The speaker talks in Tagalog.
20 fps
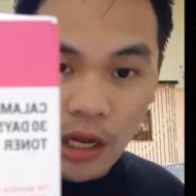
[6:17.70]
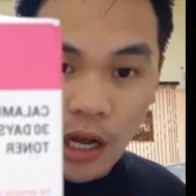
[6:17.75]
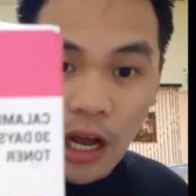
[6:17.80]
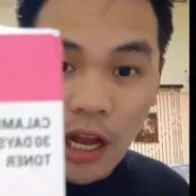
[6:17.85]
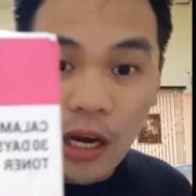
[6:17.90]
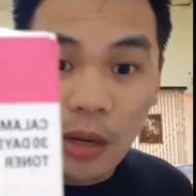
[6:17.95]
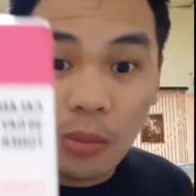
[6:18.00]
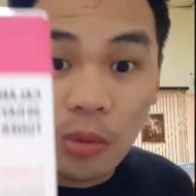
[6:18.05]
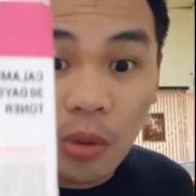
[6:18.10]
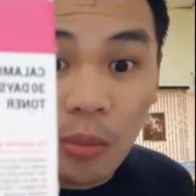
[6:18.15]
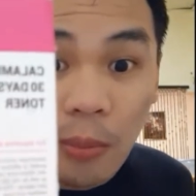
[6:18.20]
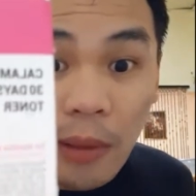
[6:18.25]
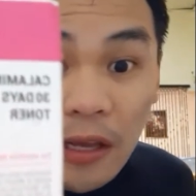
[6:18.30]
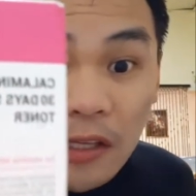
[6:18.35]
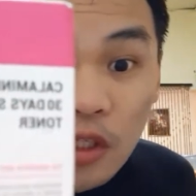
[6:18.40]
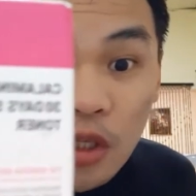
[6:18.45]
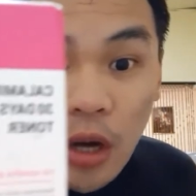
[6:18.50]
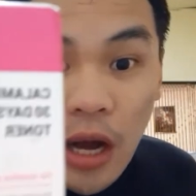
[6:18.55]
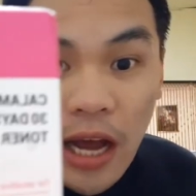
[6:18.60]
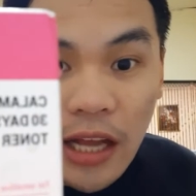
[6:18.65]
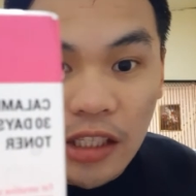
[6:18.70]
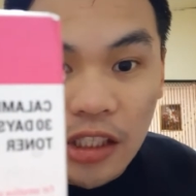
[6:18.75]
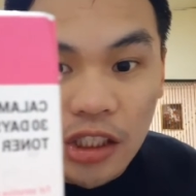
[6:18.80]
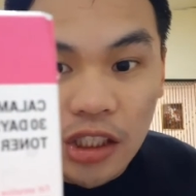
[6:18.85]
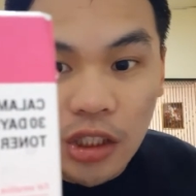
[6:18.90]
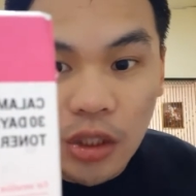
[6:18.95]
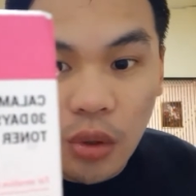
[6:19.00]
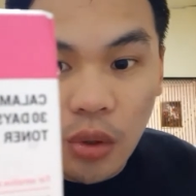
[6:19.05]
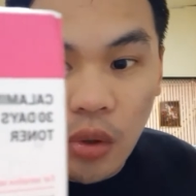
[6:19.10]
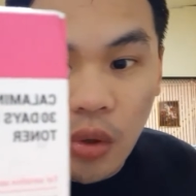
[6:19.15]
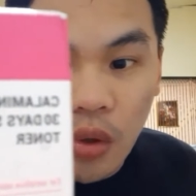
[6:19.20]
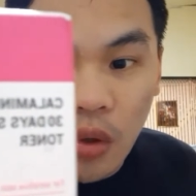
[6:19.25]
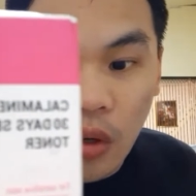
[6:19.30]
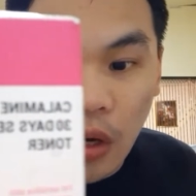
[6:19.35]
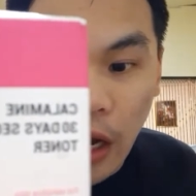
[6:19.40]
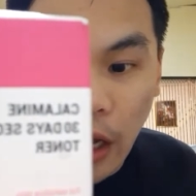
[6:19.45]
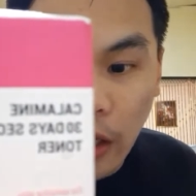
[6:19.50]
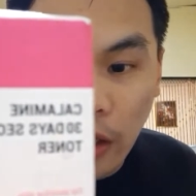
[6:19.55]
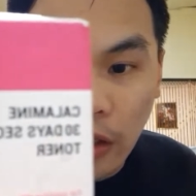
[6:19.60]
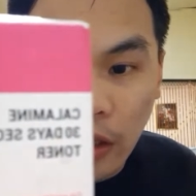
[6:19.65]
Alam mo, medyo catchy
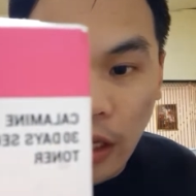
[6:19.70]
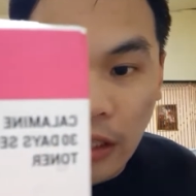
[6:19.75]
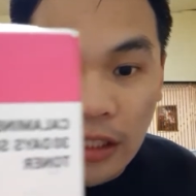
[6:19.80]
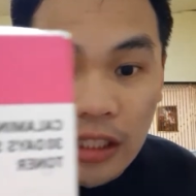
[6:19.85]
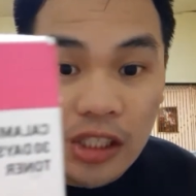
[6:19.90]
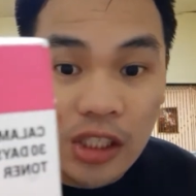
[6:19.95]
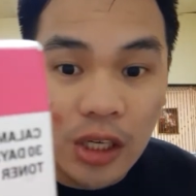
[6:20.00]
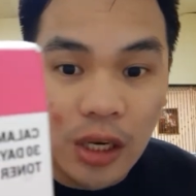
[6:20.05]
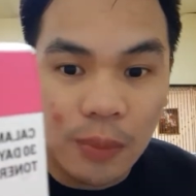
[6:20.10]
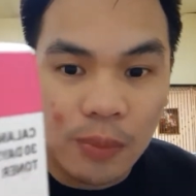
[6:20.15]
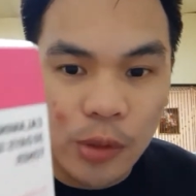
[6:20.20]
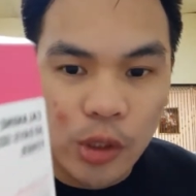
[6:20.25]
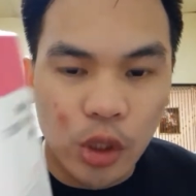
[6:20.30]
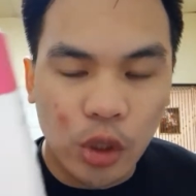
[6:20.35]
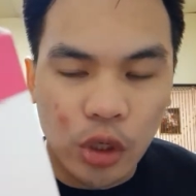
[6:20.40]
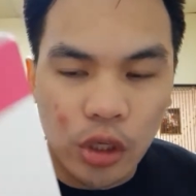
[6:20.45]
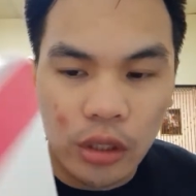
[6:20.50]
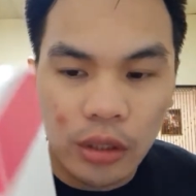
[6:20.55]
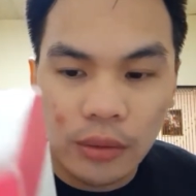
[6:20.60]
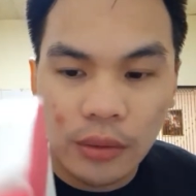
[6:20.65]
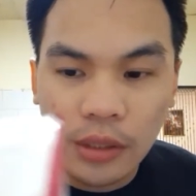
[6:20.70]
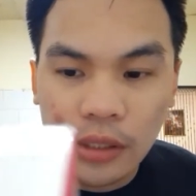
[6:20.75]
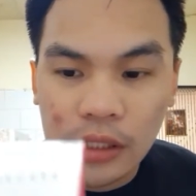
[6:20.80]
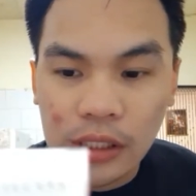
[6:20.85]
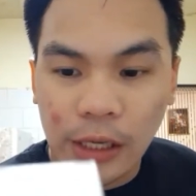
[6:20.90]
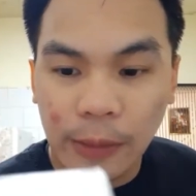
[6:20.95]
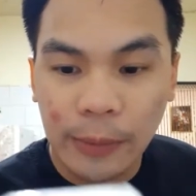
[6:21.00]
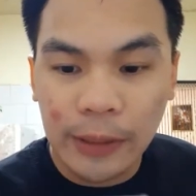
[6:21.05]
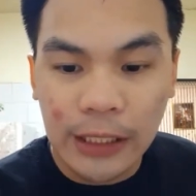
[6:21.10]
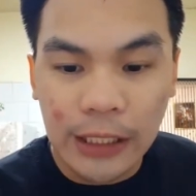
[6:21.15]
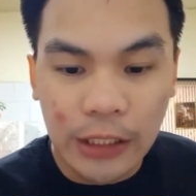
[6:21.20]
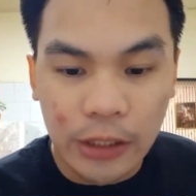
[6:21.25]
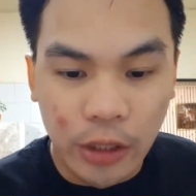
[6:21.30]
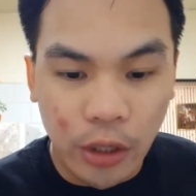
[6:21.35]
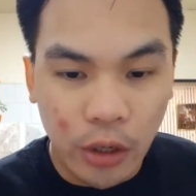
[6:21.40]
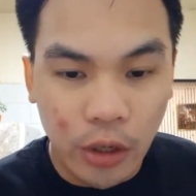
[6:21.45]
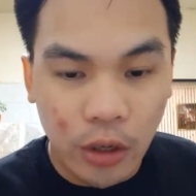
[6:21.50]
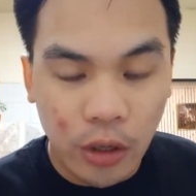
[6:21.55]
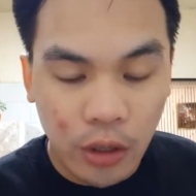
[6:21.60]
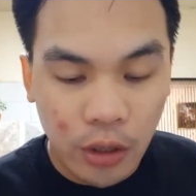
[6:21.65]
yung ano niya, description. Sabi
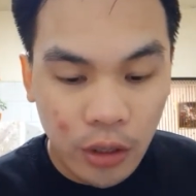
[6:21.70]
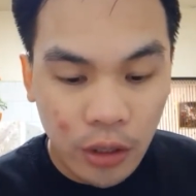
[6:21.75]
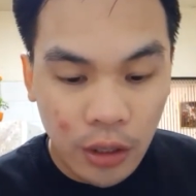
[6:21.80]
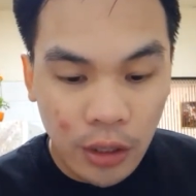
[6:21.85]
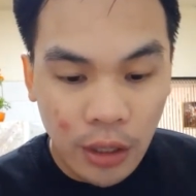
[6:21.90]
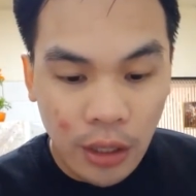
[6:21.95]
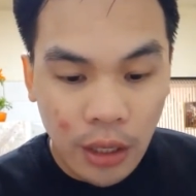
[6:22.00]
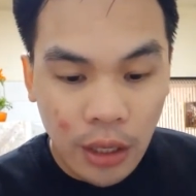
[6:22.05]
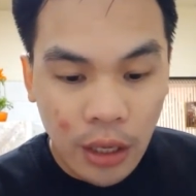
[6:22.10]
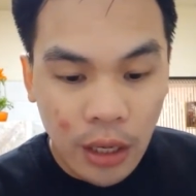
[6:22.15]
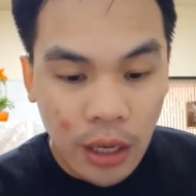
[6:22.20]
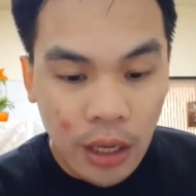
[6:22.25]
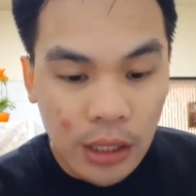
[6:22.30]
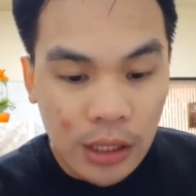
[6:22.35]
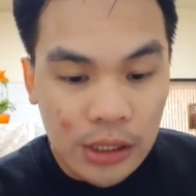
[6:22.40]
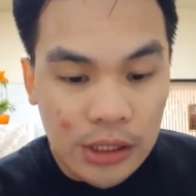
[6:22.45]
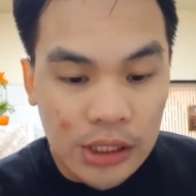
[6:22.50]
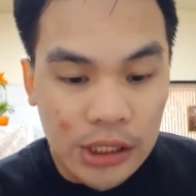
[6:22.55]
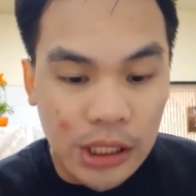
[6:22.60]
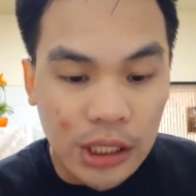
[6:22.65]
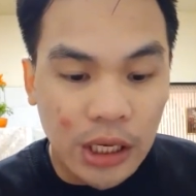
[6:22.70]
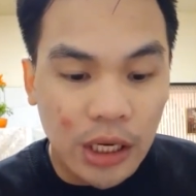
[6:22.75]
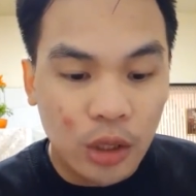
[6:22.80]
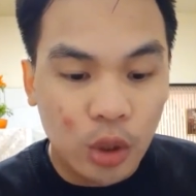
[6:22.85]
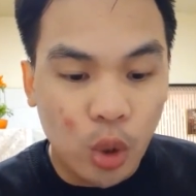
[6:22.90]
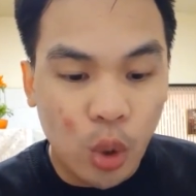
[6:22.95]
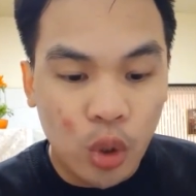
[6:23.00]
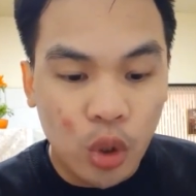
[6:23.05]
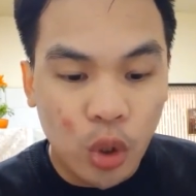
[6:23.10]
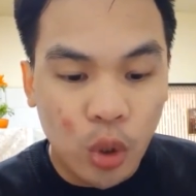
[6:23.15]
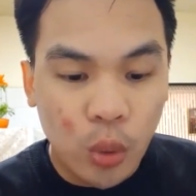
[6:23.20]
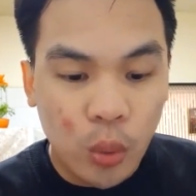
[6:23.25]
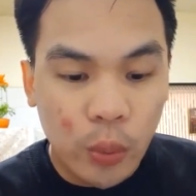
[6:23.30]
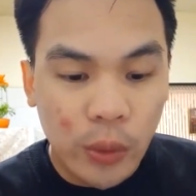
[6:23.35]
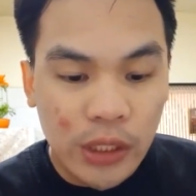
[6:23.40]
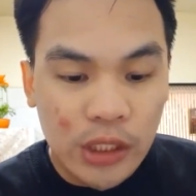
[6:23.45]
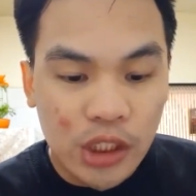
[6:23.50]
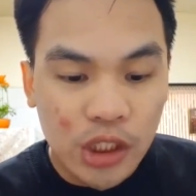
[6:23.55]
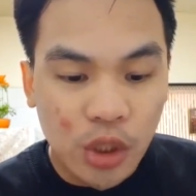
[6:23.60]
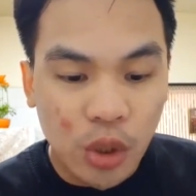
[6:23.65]
dito, Secret toner
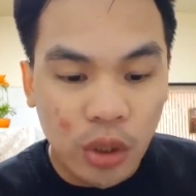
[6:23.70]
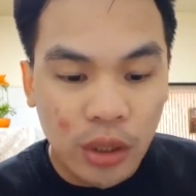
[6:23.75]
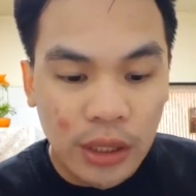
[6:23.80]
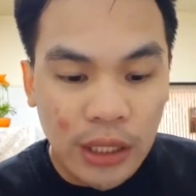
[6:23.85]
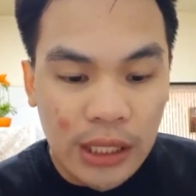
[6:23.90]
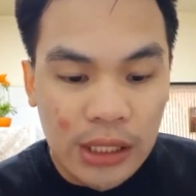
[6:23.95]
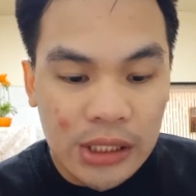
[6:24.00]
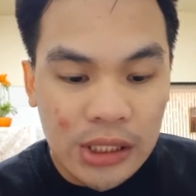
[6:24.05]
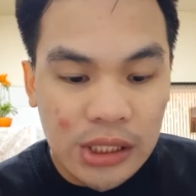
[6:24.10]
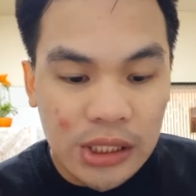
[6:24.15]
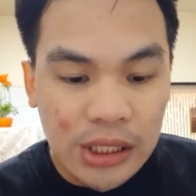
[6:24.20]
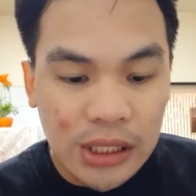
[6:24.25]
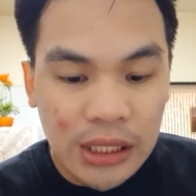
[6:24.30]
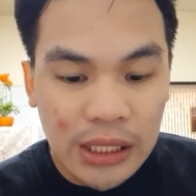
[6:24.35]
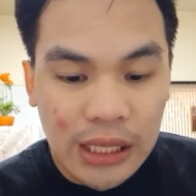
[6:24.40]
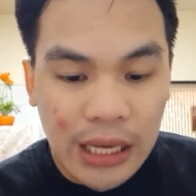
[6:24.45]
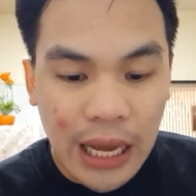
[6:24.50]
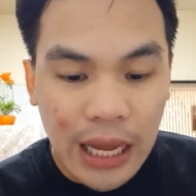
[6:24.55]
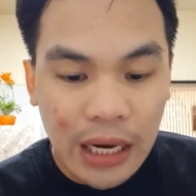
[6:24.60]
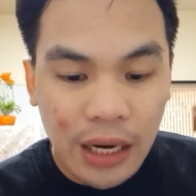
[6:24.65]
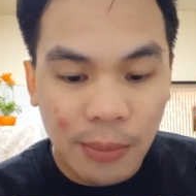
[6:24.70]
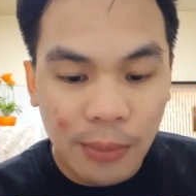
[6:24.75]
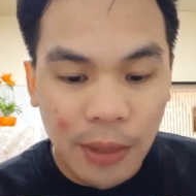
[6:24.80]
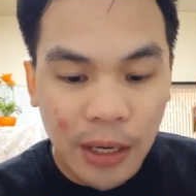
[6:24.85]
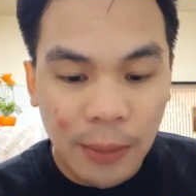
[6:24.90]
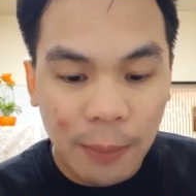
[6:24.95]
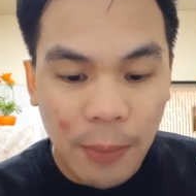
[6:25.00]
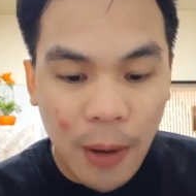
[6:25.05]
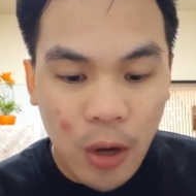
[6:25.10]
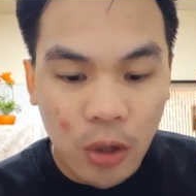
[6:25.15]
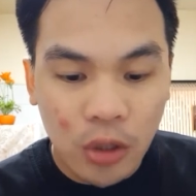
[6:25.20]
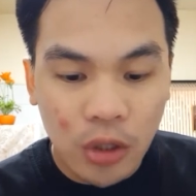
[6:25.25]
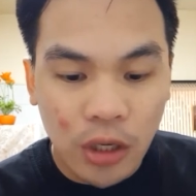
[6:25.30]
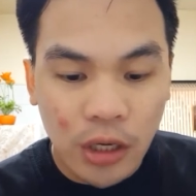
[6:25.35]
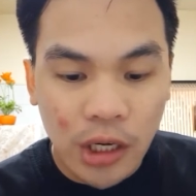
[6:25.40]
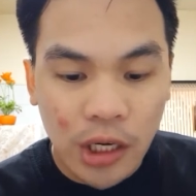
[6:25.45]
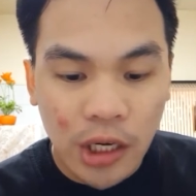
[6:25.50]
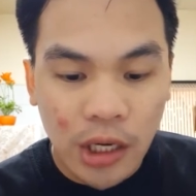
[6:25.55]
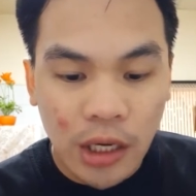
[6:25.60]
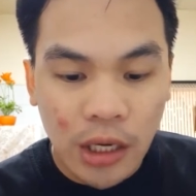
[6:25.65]
which contains real calamine
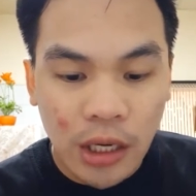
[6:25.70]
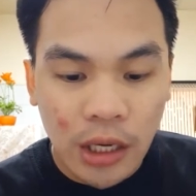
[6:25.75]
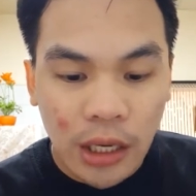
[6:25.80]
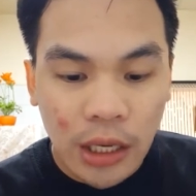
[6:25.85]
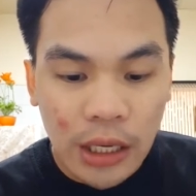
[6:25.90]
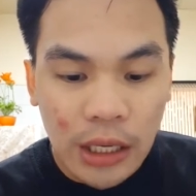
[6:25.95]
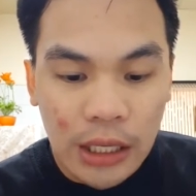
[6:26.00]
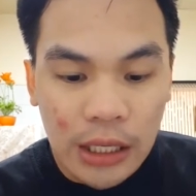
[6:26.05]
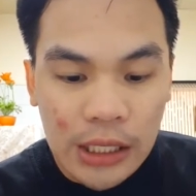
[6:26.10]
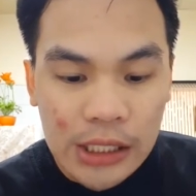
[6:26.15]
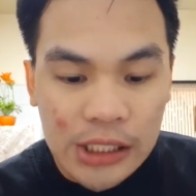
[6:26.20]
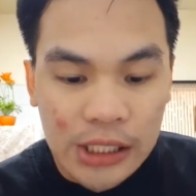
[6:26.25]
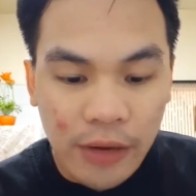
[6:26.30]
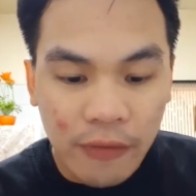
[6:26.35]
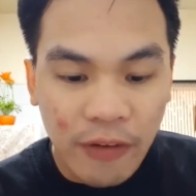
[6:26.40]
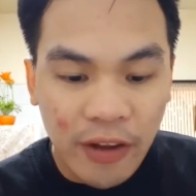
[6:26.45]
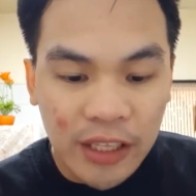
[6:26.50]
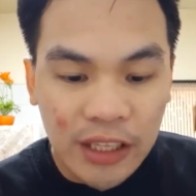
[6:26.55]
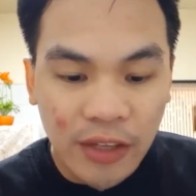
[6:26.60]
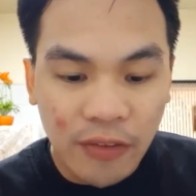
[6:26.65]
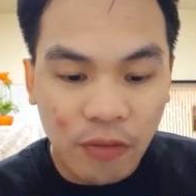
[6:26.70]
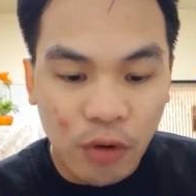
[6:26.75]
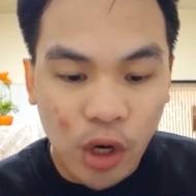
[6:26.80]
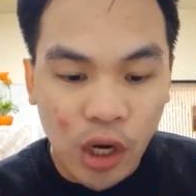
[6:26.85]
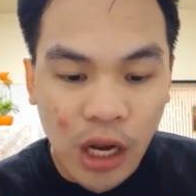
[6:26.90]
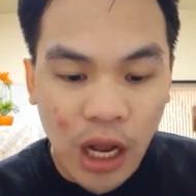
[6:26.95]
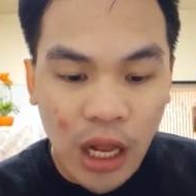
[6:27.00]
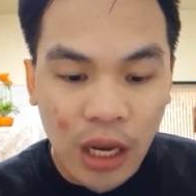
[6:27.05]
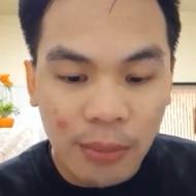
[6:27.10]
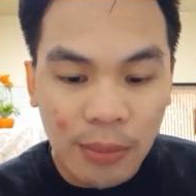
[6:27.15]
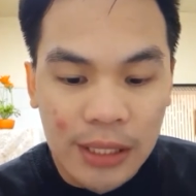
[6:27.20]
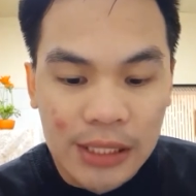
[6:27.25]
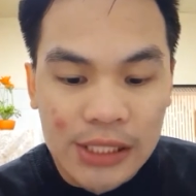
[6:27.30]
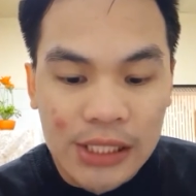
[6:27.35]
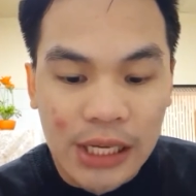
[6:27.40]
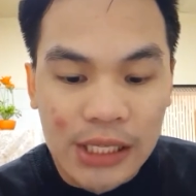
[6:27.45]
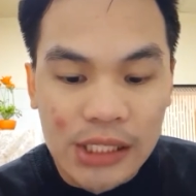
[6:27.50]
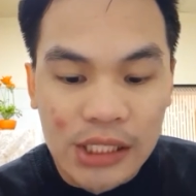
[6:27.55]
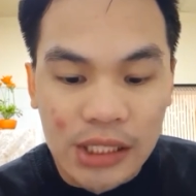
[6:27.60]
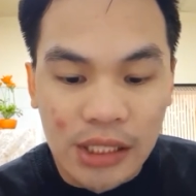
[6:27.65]
powder is effective for calming
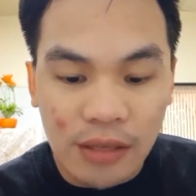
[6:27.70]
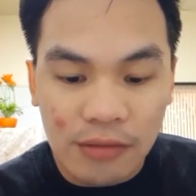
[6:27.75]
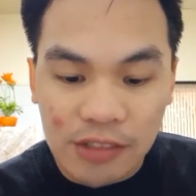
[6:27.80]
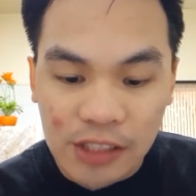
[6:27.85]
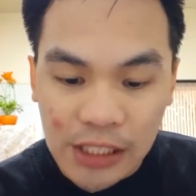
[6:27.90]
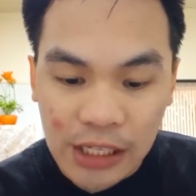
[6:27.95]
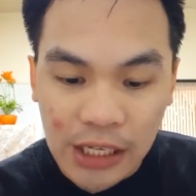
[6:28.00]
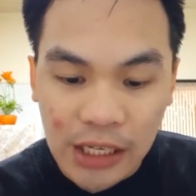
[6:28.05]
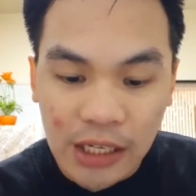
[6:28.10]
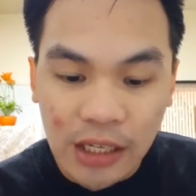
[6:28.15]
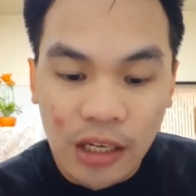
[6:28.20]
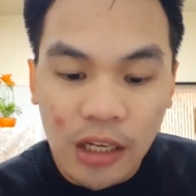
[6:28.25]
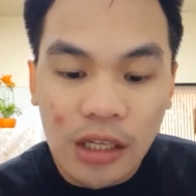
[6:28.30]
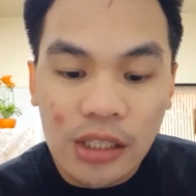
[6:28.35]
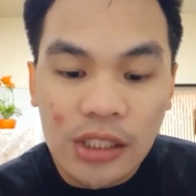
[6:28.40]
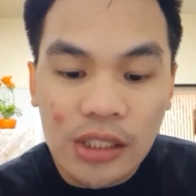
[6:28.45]
sensitive skin.